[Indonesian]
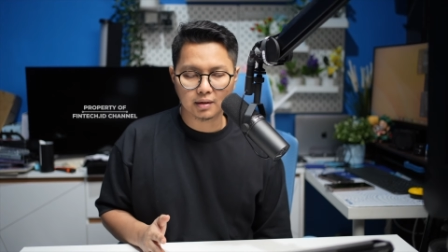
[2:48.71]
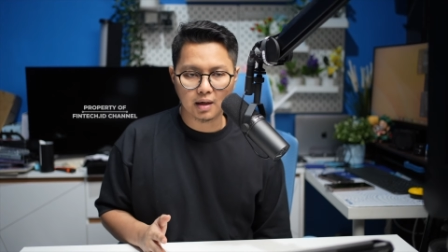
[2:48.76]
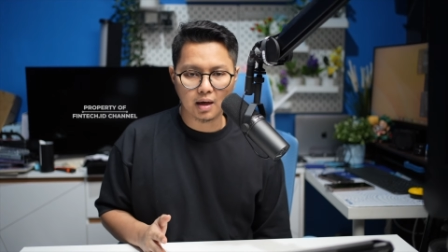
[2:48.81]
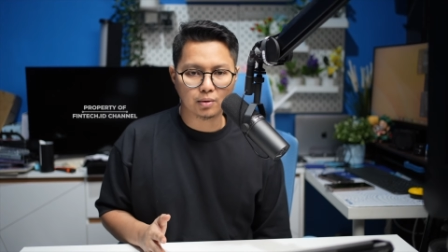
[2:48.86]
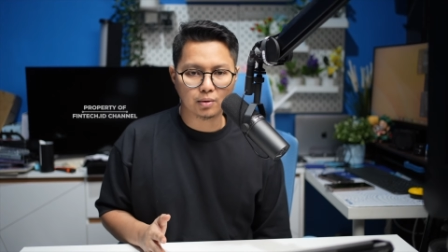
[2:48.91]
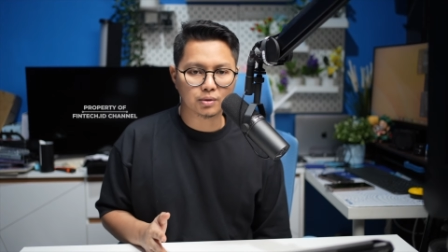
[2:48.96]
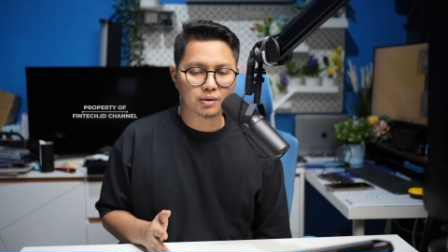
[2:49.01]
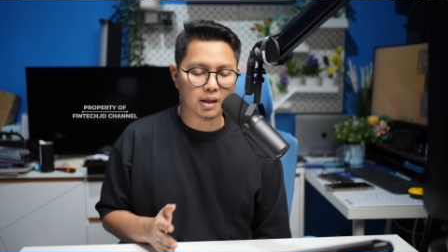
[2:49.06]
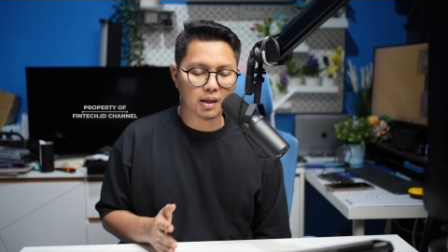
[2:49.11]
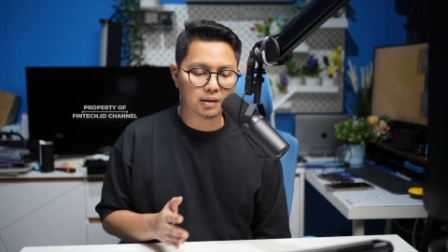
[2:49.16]

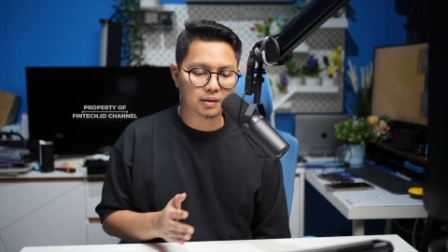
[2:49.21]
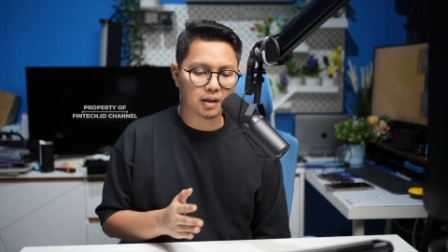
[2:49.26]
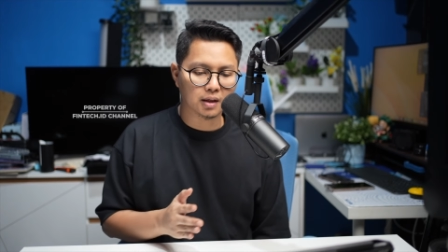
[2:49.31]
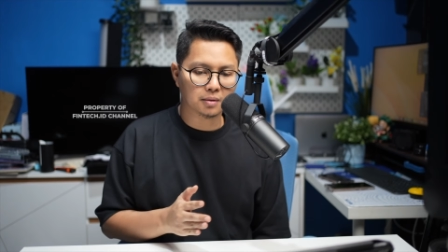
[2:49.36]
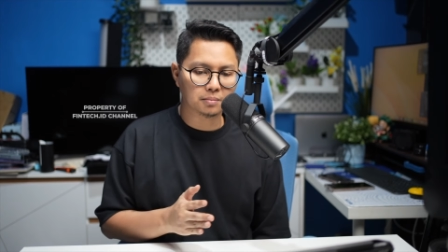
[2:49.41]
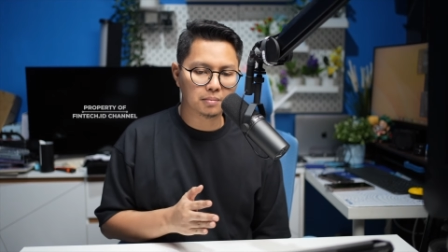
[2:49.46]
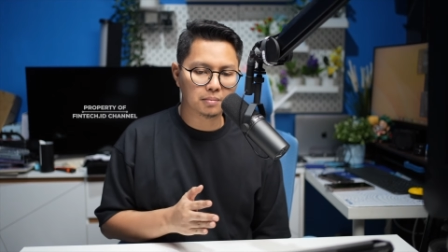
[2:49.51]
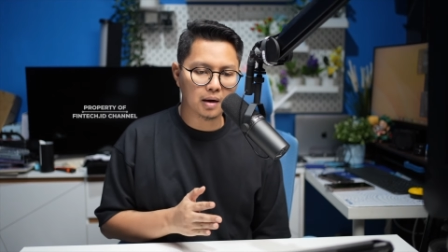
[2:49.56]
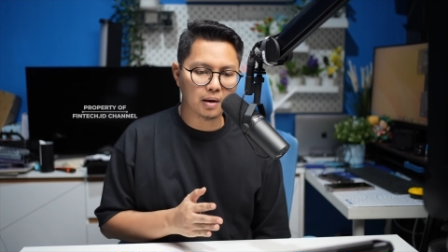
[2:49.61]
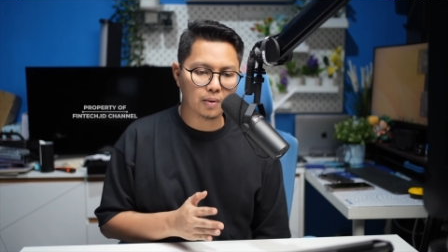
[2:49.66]
nggak usah
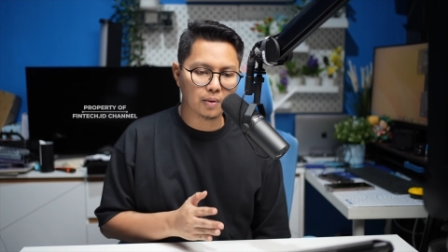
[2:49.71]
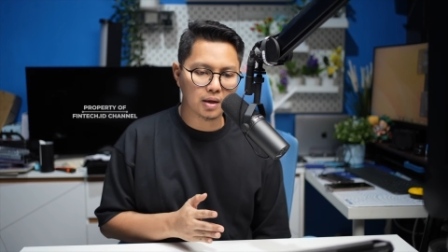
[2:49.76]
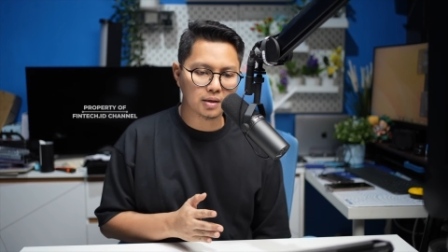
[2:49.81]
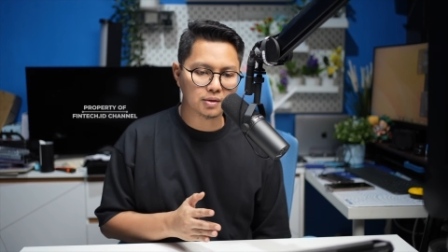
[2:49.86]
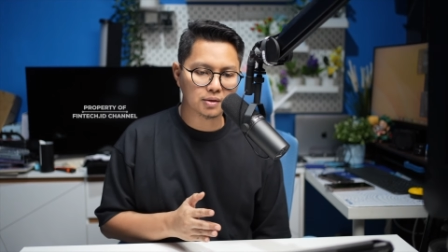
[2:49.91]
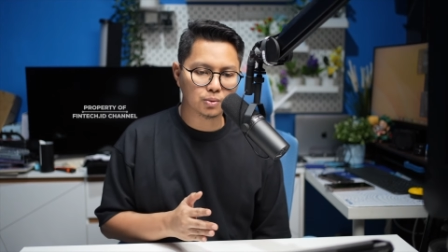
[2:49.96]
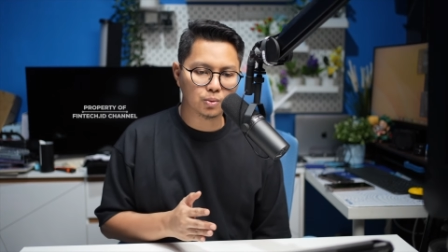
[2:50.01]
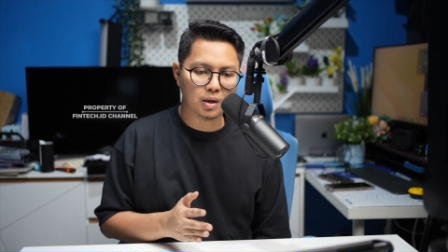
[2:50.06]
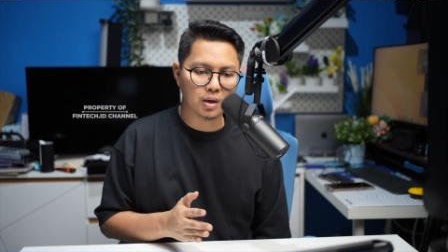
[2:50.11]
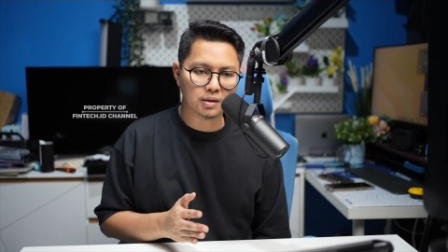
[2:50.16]
terbawa
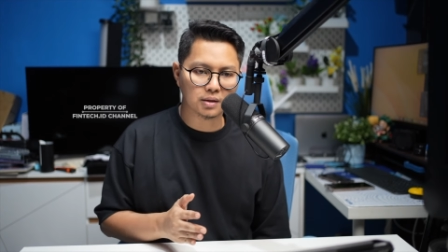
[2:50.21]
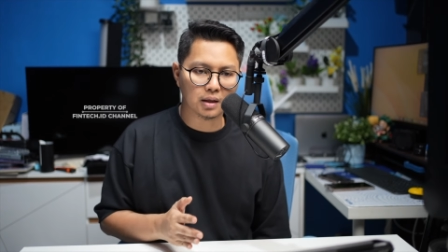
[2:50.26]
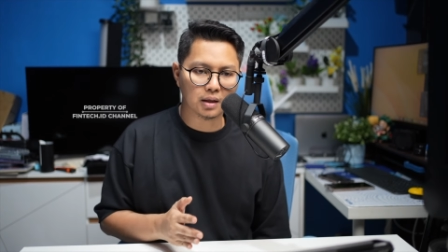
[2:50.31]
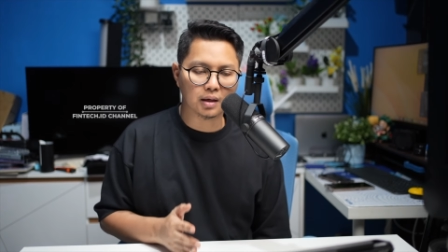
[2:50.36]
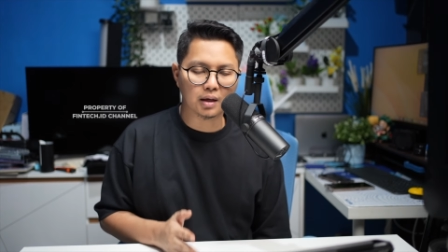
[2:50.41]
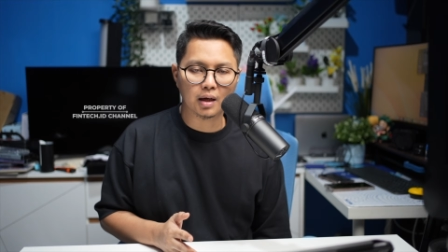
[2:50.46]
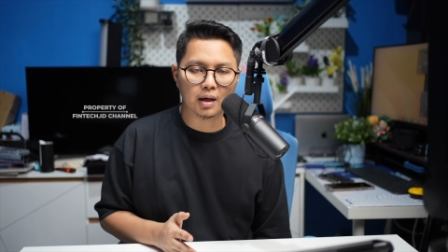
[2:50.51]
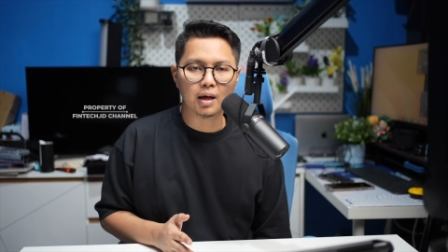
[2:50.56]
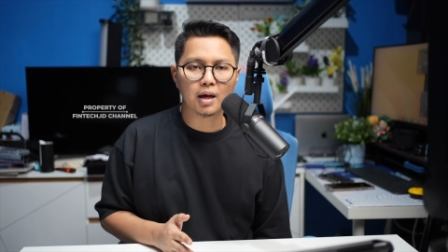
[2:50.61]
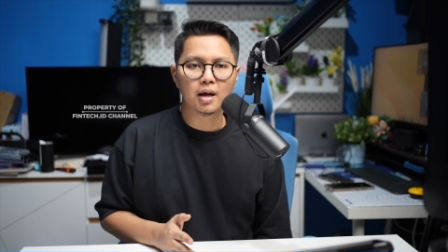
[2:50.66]

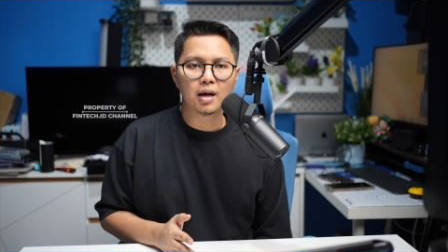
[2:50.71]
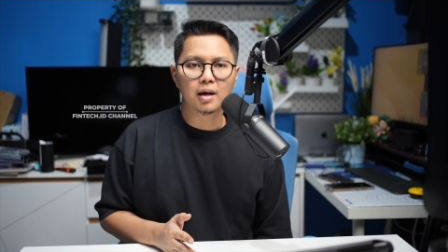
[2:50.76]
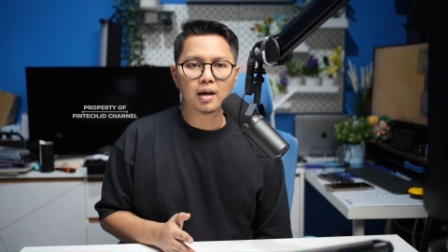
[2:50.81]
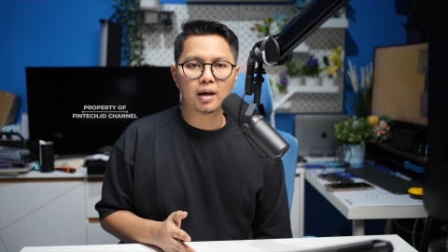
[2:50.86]
suasana,